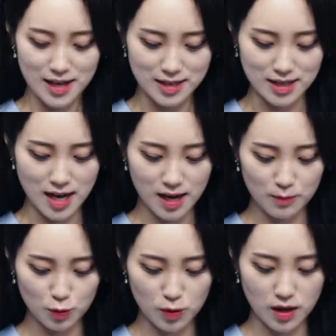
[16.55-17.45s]
자,
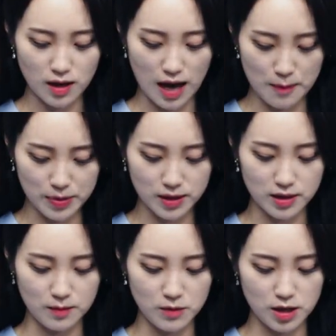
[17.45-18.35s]
상암동의
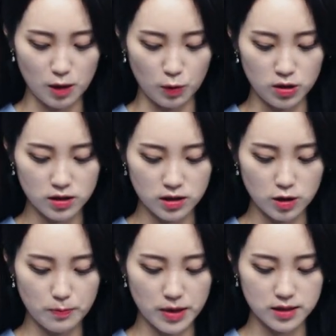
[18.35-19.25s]
아파트입니다.
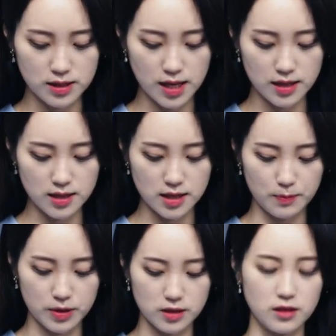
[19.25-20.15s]
월드컵 파크 4단지
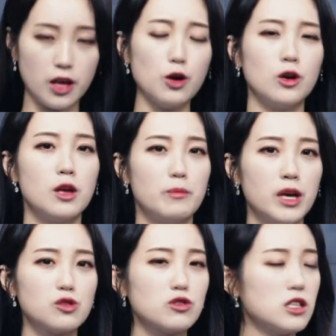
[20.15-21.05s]
아파트인데요.
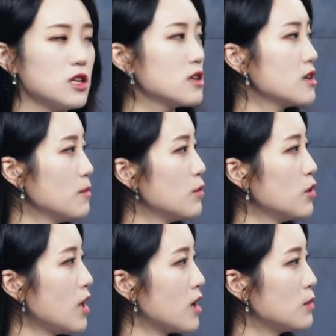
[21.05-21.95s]
매수 시기를 한번
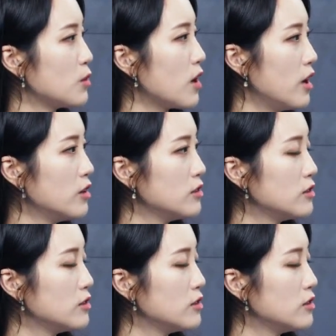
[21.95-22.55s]
알아볼까요?